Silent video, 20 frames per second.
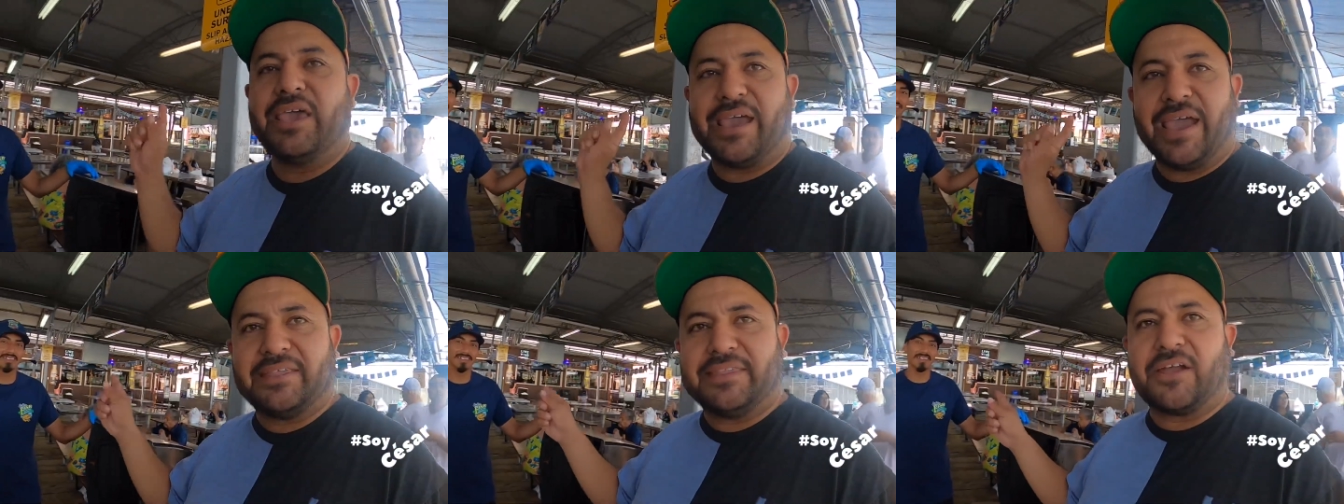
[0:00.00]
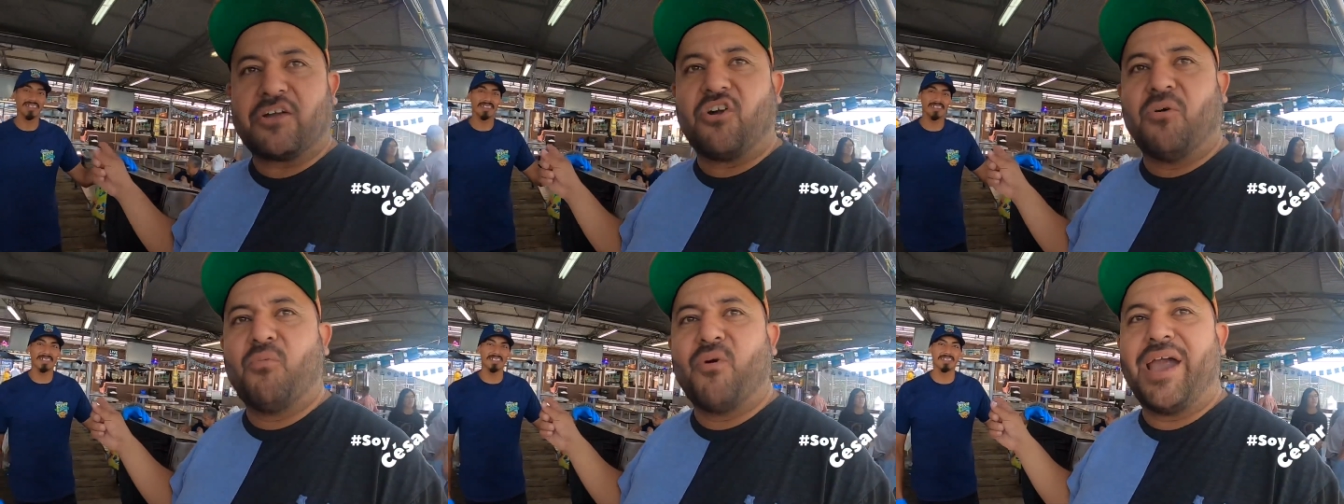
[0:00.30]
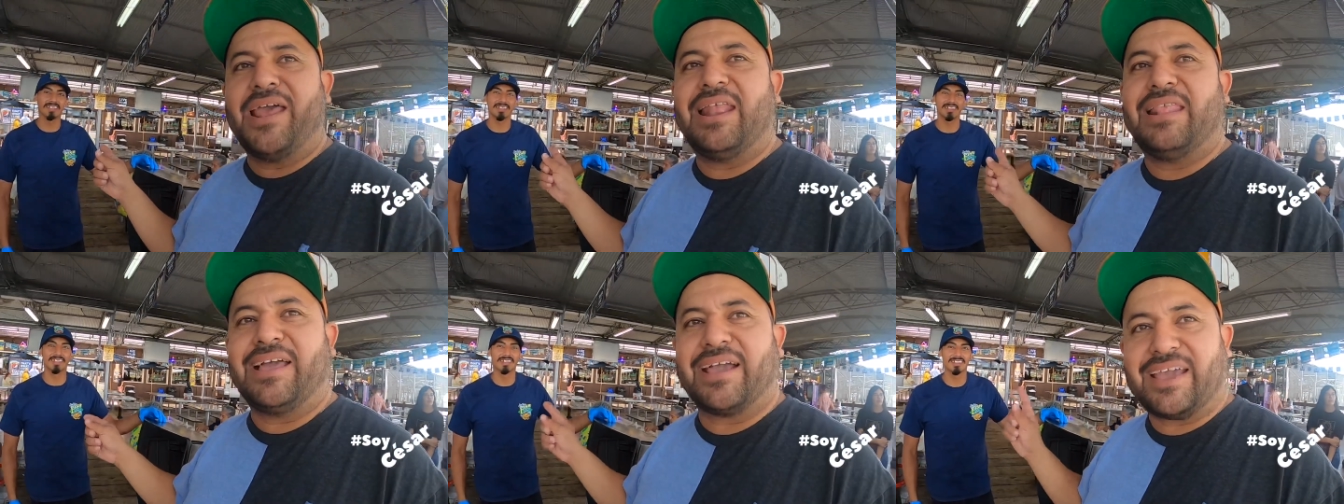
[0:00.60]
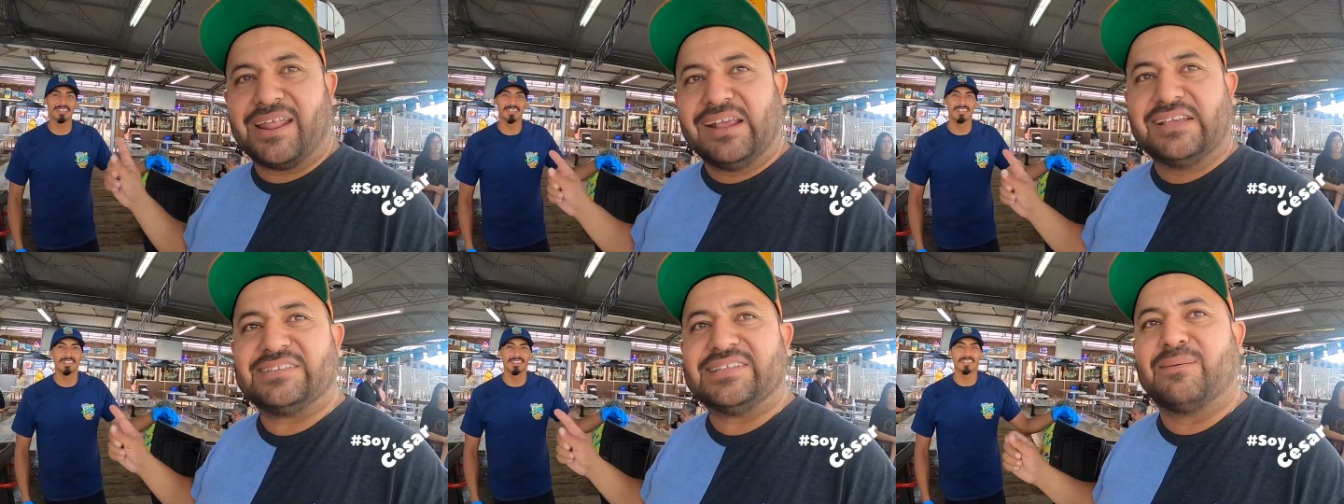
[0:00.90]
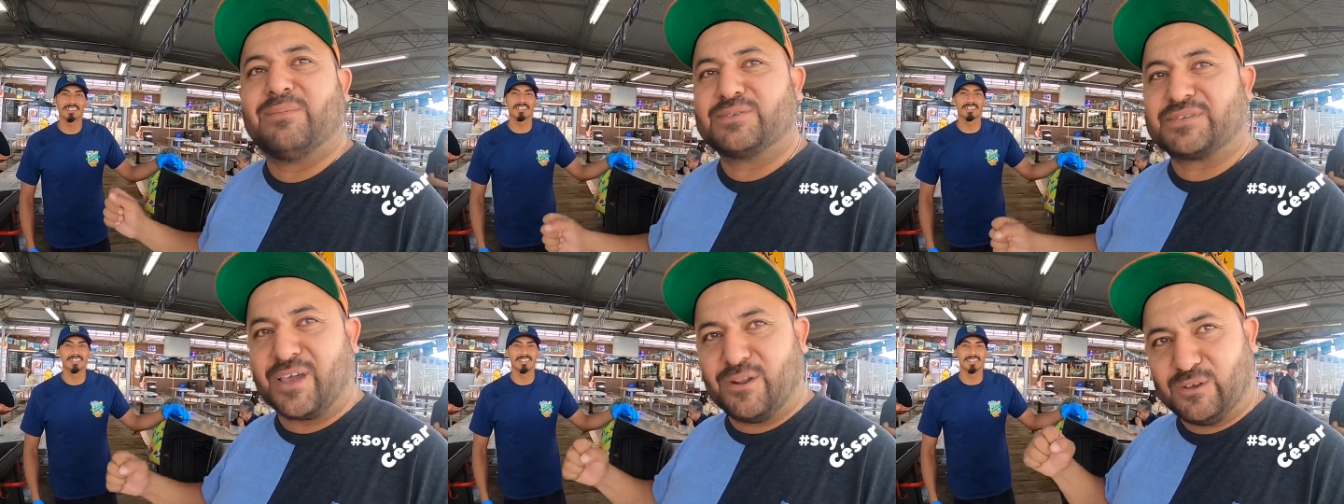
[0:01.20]
Y gente como él es la que
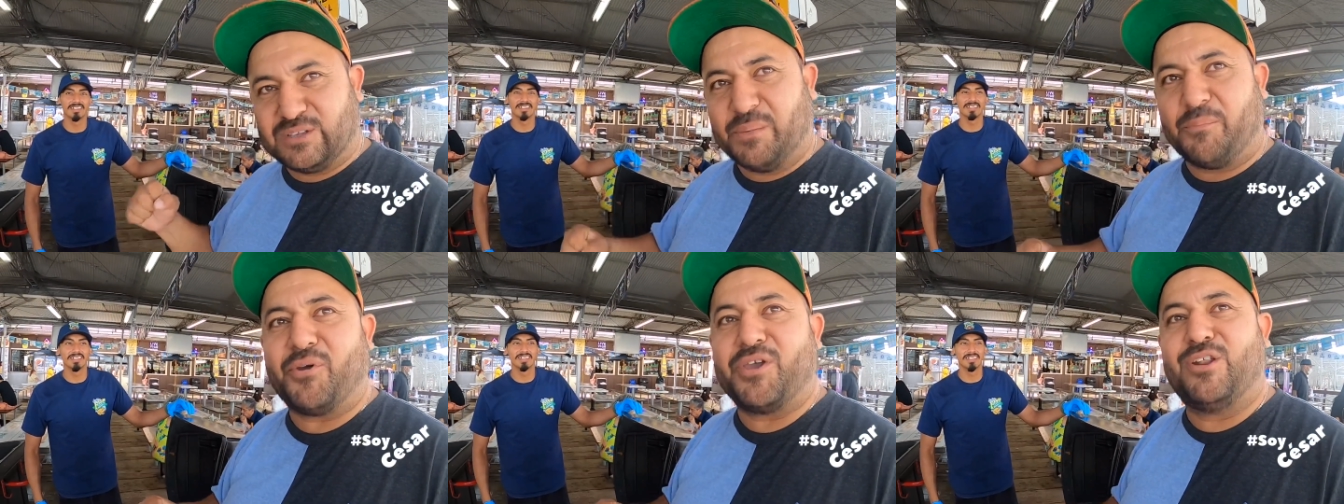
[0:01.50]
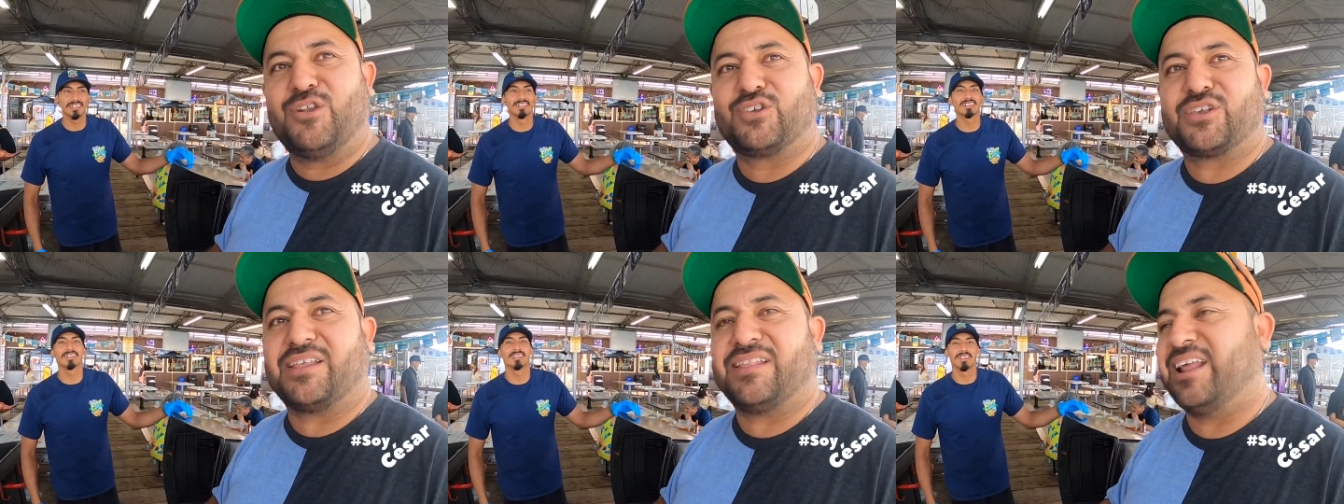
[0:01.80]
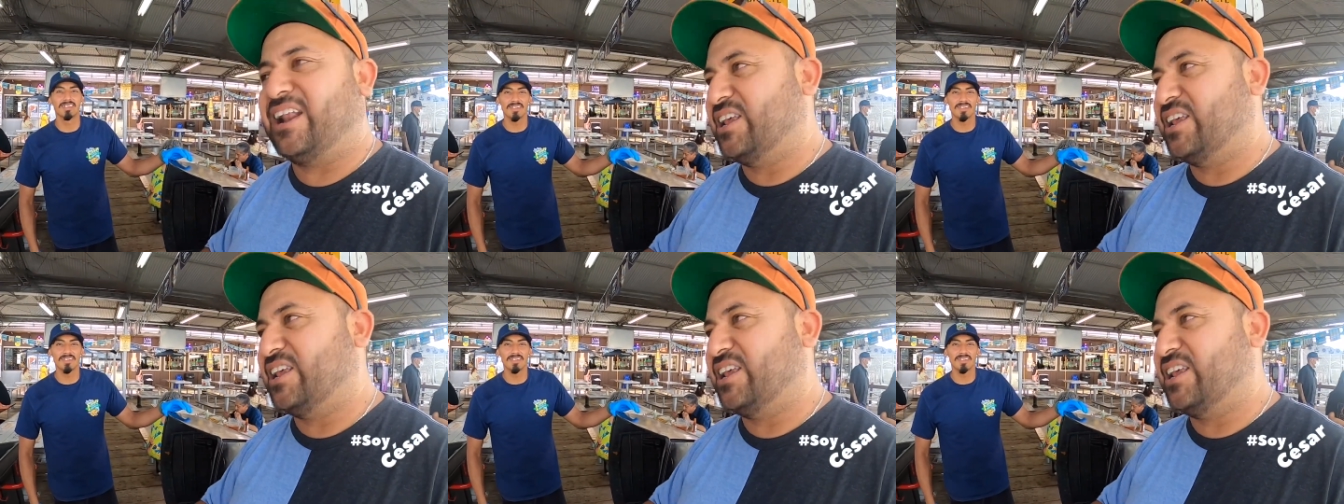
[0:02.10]
necesitamos que nos apoyen los